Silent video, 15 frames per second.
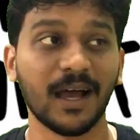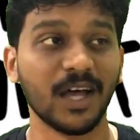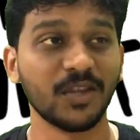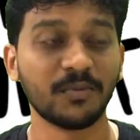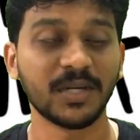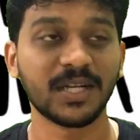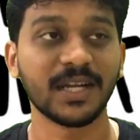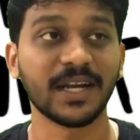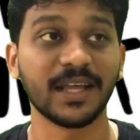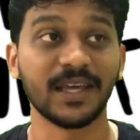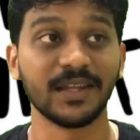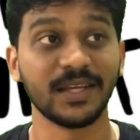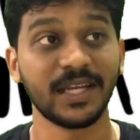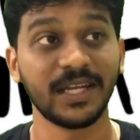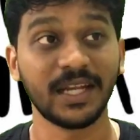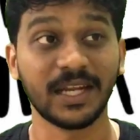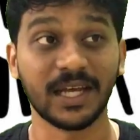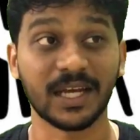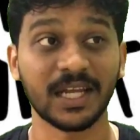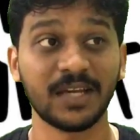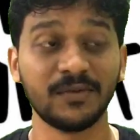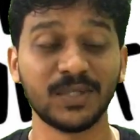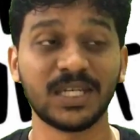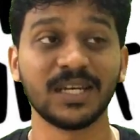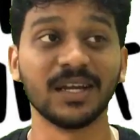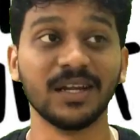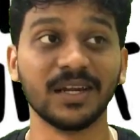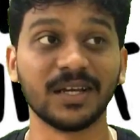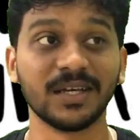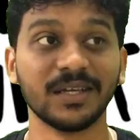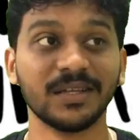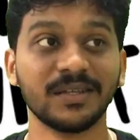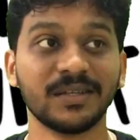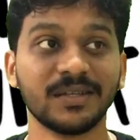அது மட்டும் கிடையாது இன்னும் நிறைய விஷயங்கள் இருக்குது